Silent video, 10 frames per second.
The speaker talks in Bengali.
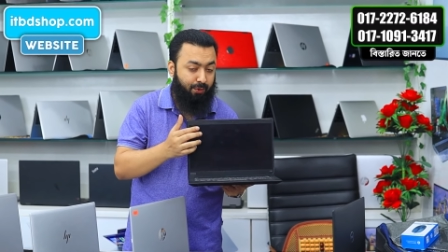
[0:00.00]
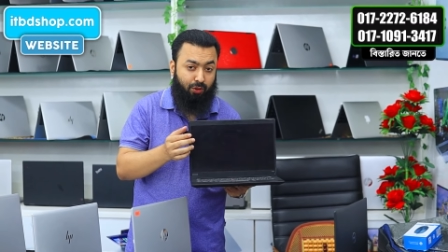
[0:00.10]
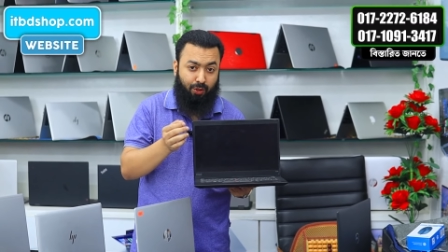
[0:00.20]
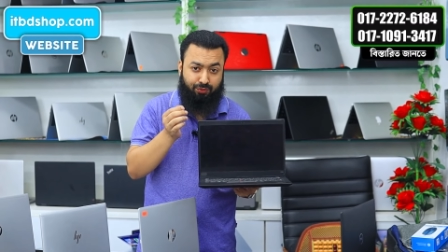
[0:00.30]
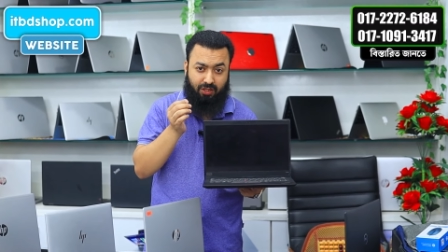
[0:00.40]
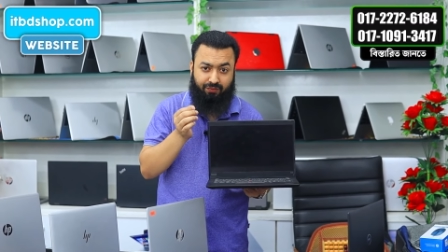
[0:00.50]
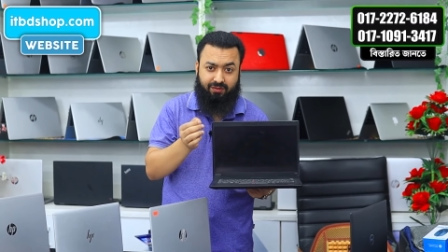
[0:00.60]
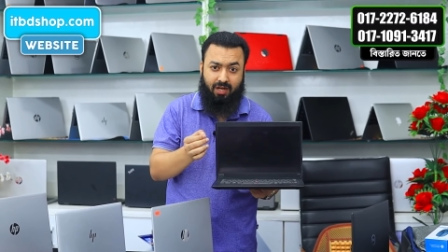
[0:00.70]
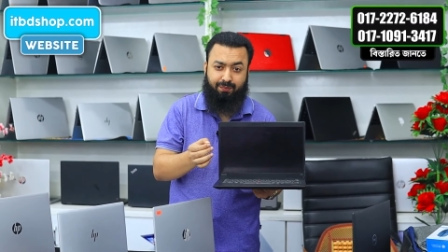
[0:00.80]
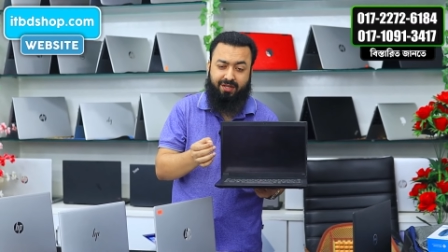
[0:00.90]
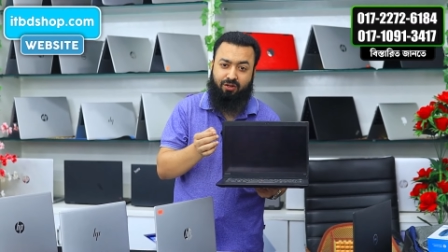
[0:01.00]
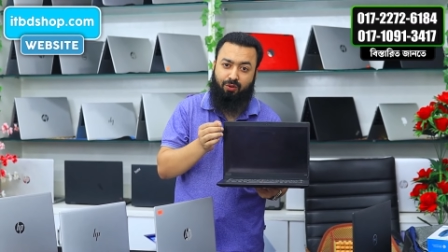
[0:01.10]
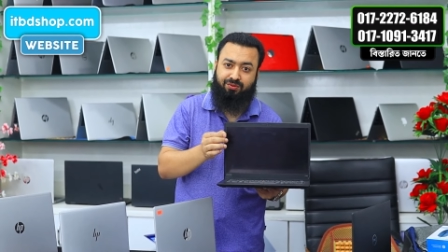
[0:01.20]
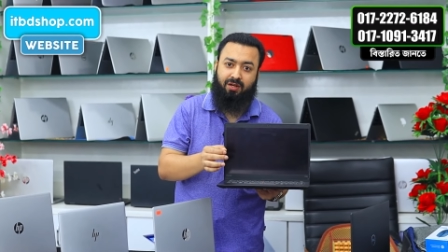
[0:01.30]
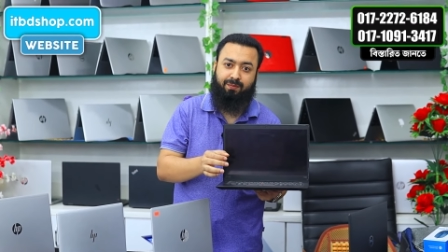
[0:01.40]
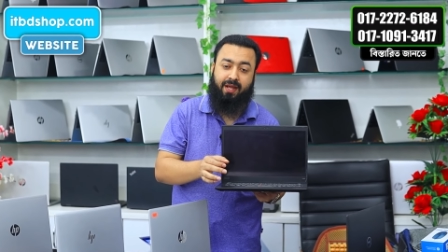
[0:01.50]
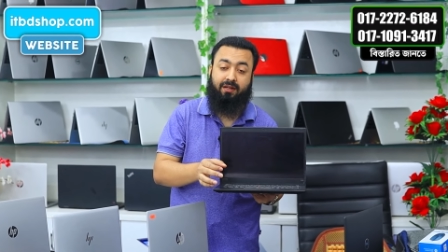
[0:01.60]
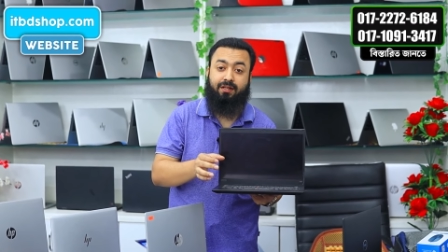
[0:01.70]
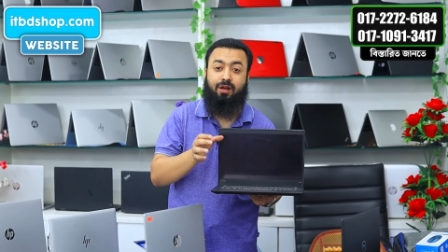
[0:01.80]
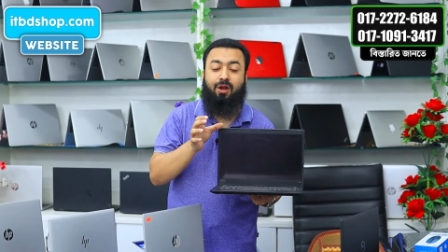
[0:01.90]
এবং অপশনাল ফিঙ্গারপ্রিন্ট অপশনাল
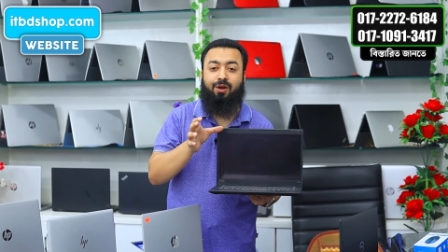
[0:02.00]
ব্যাকলিট